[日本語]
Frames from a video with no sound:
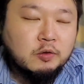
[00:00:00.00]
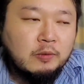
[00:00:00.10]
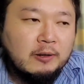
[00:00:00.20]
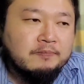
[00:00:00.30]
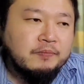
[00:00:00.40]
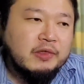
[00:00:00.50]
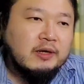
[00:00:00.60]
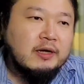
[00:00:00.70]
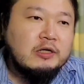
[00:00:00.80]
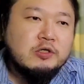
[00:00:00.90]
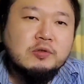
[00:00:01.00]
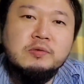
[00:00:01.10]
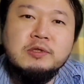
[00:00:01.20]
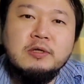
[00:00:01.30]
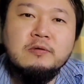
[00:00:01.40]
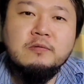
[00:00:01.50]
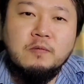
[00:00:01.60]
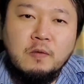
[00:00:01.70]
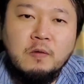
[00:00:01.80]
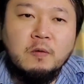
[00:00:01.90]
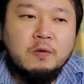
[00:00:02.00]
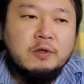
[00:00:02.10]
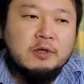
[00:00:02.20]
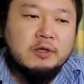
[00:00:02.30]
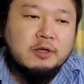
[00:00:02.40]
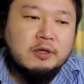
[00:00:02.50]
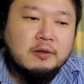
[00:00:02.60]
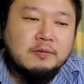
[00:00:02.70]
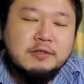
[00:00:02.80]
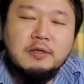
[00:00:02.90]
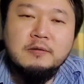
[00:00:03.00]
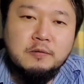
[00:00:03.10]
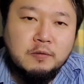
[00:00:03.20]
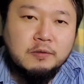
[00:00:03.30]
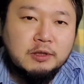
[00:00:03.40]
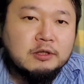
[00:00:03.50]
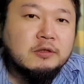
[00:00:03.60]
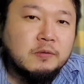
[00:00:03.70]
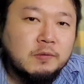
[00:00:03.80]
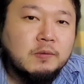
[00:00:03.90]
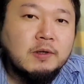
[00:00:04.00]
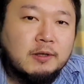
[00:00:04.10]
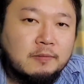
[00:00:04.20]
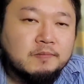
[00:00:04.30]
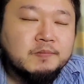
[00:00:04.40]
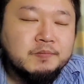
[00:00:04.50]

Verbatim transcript: 要は、過充電を、防ぐような機能とかね。